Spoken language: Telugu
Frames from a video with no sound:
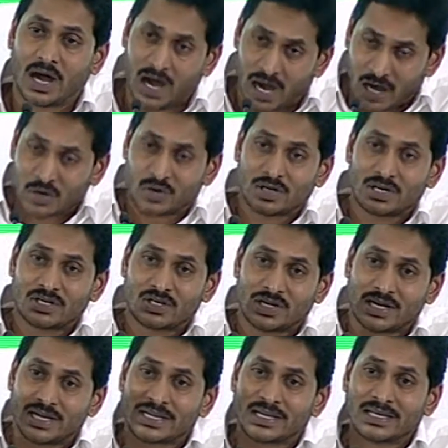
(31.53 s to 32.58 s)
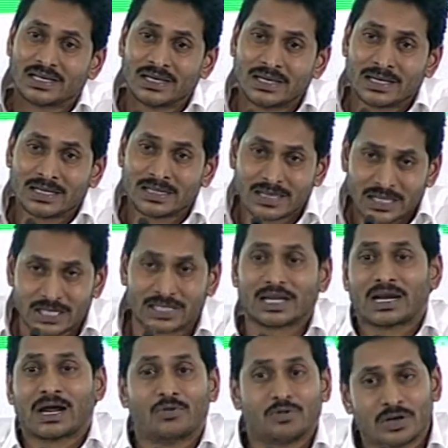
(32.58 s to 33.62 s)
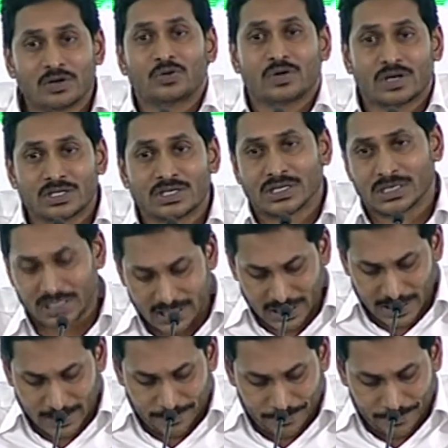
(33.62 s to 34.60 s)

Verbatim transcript: ఆరోగ్యశ్రీలోకి తీసుకురావడం కూడా జరిగింది